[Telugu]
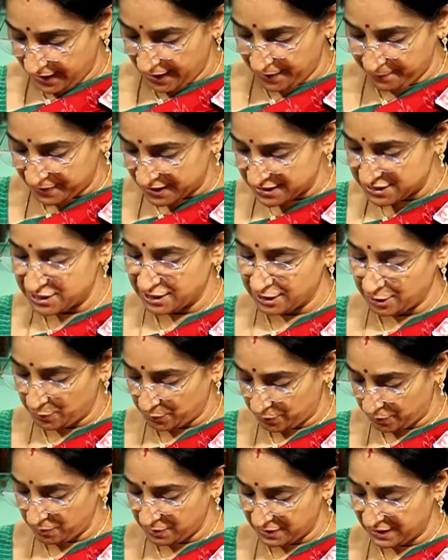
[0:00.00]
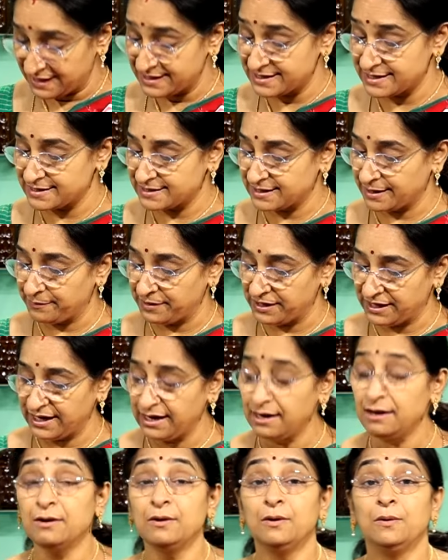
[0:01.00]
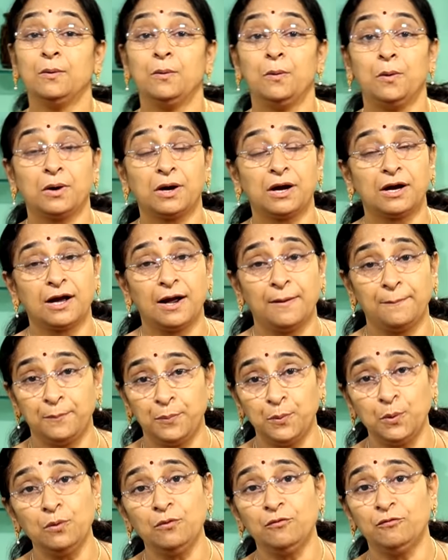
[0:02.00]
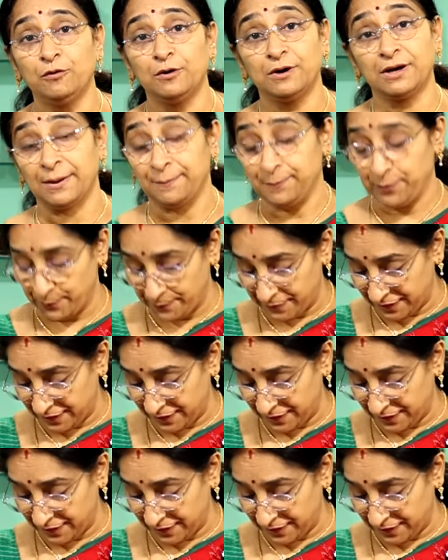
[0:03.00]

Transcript: ఈ మజ్జిగలో ఏం చేస్తామంటే ఒక కప్పు ఫుల్ కప్పు